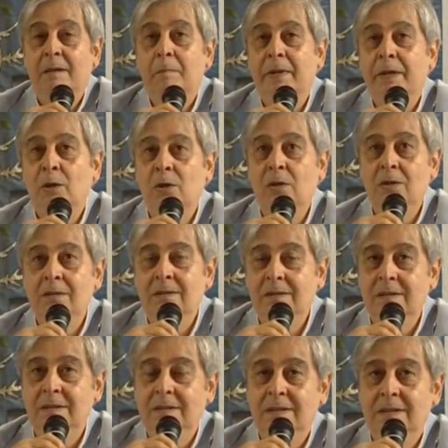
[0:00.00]
però
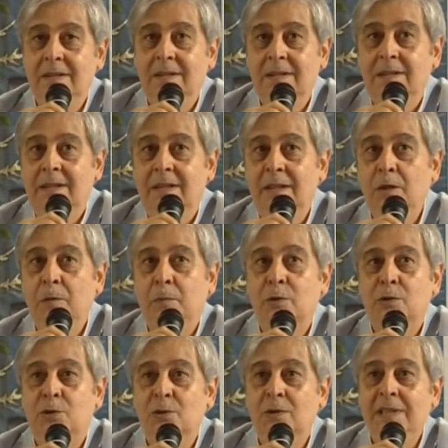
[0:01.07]
io
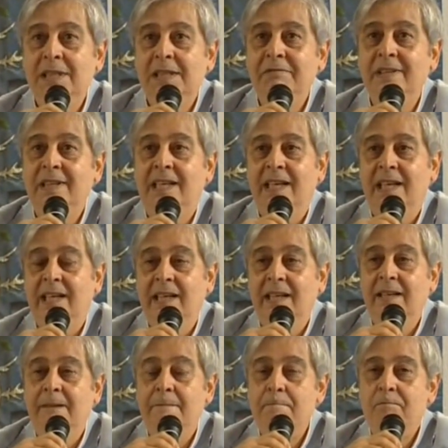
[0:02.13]
posso dirvi
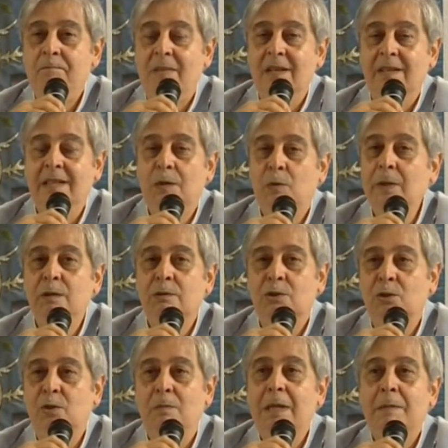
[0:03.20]
che da qui non sono